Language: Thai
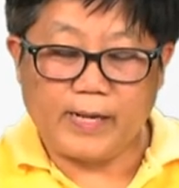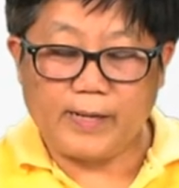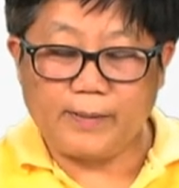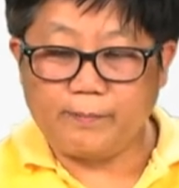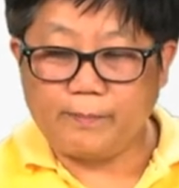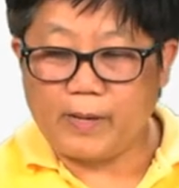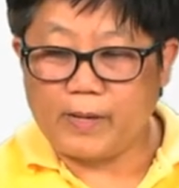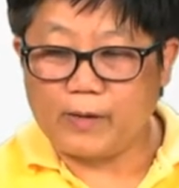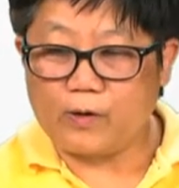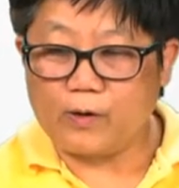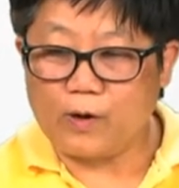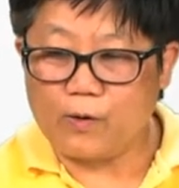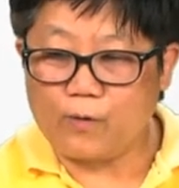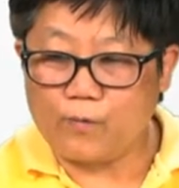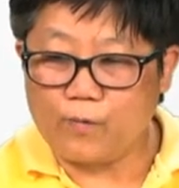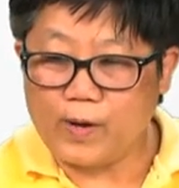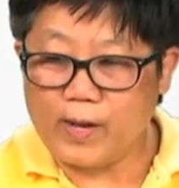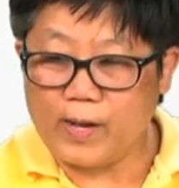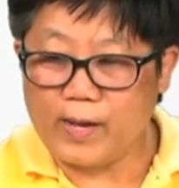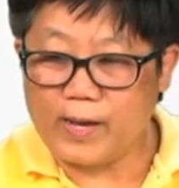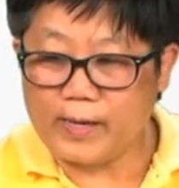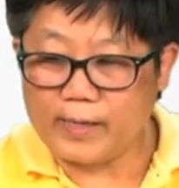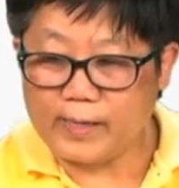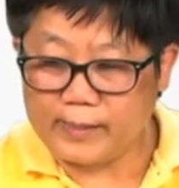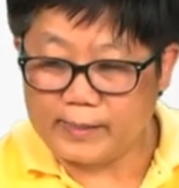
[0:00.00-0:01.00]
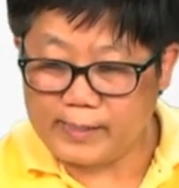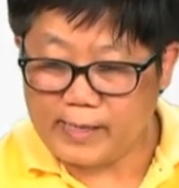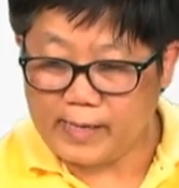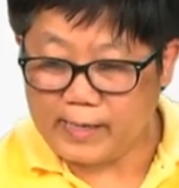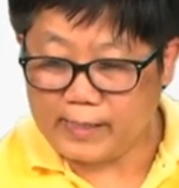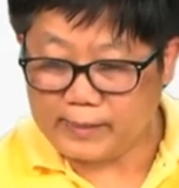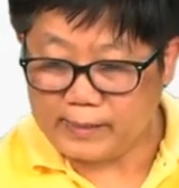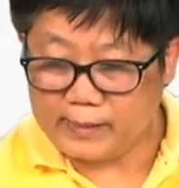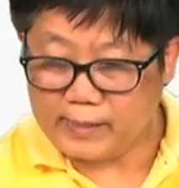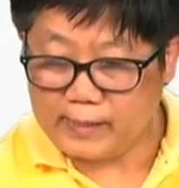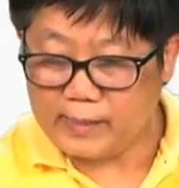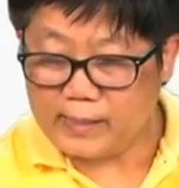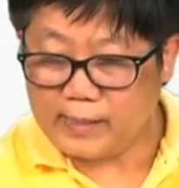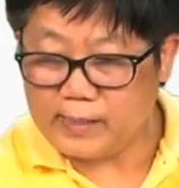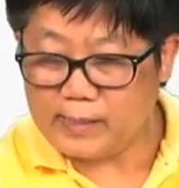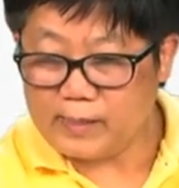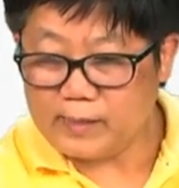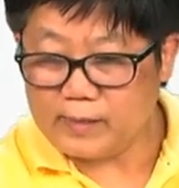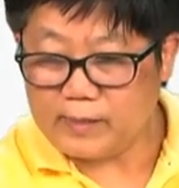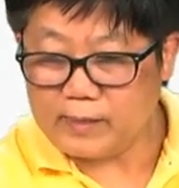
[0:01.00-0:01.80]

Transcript: นั่นหมายความว่าขณะนี้